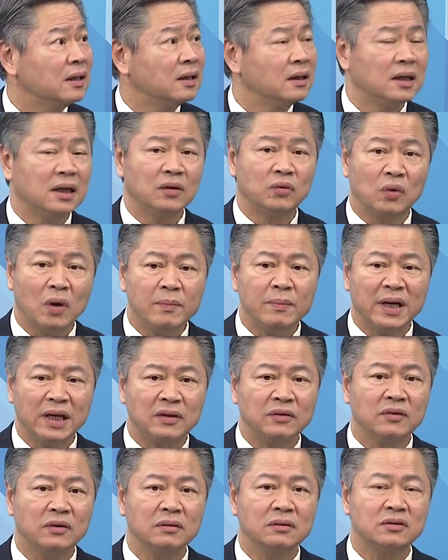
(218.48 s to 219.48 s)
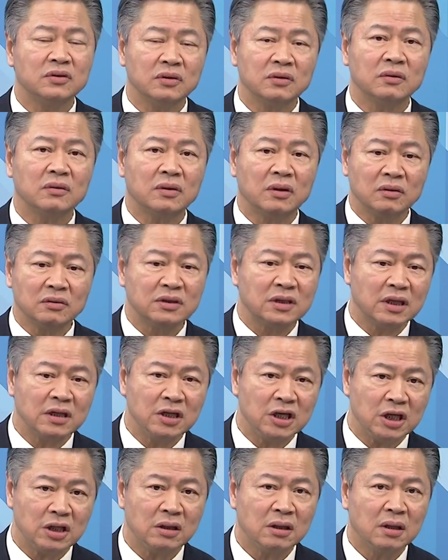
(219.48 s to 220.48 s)
那短板中就构
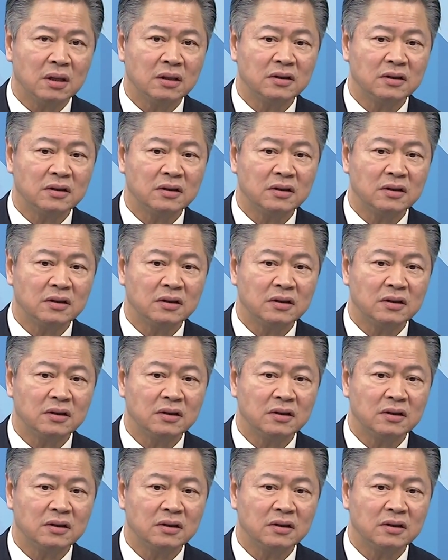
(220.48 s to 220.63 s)
成你。